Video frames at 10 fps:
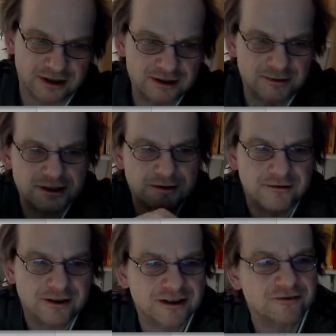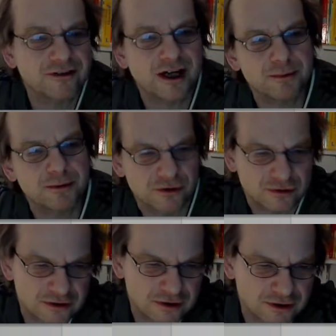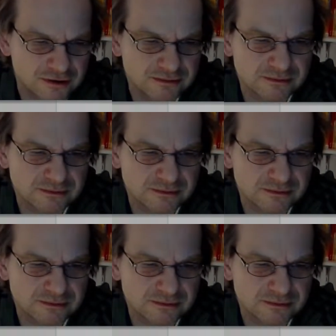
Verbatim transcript: hätte man sogar vielleicht in Farbe drücken können.